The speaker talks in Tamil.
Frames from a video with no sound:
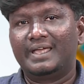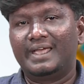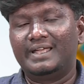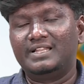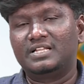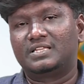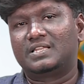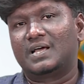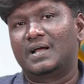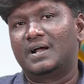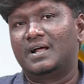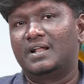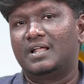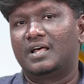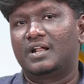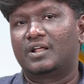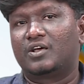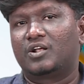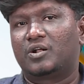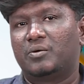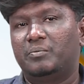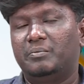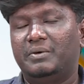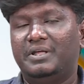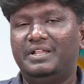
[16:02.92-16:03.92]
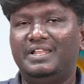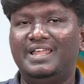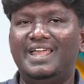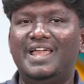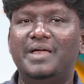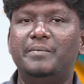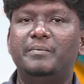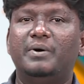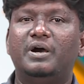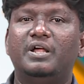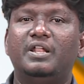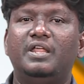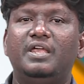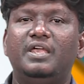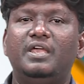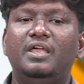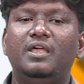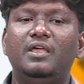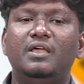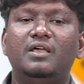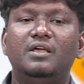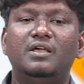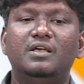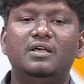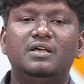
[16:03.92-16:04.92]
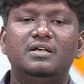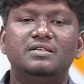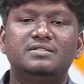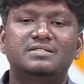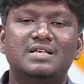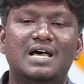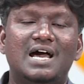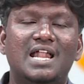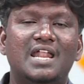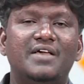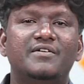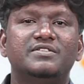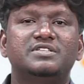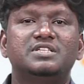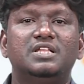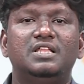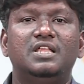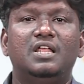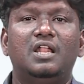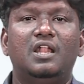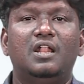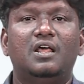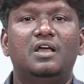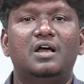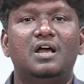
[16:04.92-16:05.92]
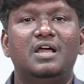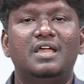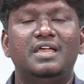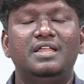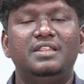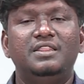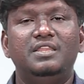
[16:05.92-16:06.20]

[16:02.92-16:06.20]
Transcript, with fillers: இது தங்க நாற்கரம் இதே மாதிரி சாலை வசதிகளுக்காக